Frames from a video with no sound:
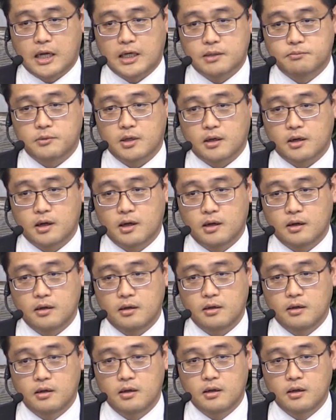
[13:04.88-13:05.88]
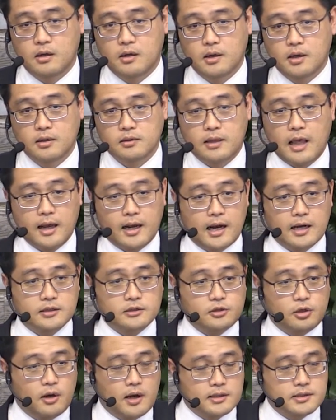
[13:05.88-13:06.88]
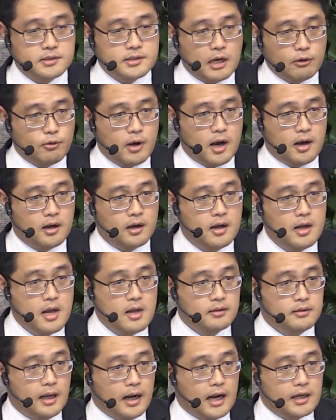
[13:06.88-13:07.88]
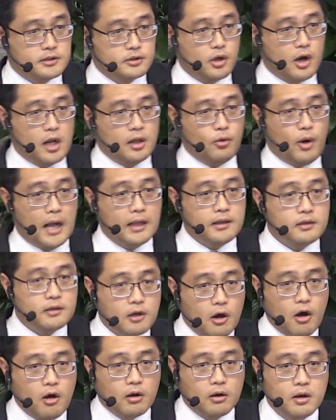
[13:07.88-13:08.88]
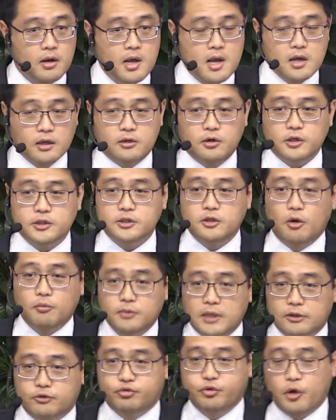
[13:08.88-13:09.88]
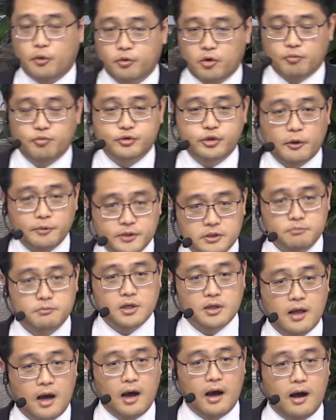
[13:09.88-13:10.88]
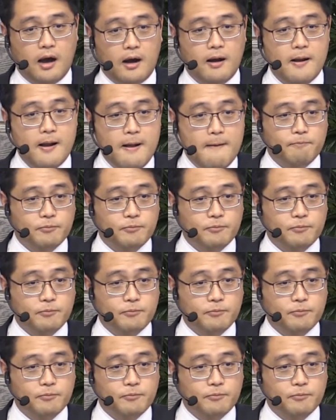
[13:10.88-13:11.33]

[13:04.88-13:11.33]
아닙니까? 내가 처한 상황, 내가 처한 환경, 그것이 너무나 두렵고 무섭습니다.